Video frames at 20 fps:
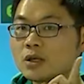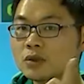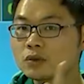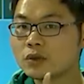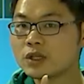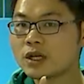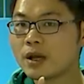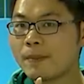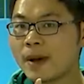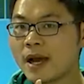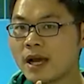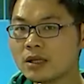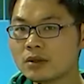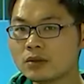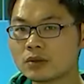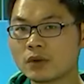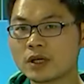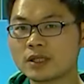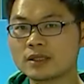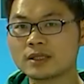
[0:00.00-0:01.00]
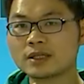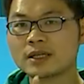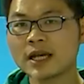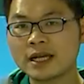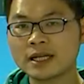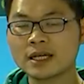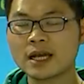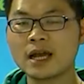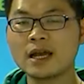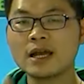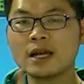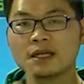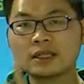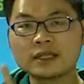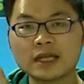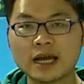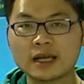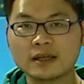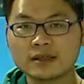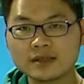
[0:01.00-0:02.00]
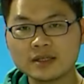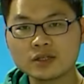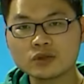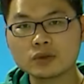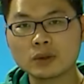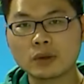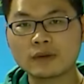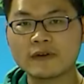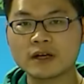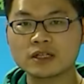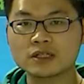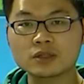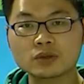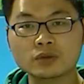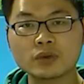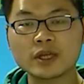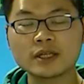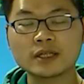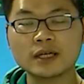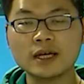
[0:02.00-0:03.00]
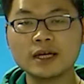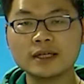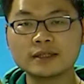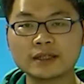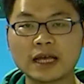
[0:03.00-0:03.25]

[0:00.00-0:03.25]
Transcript: 做一个判断题，看一看哪些说法是对的，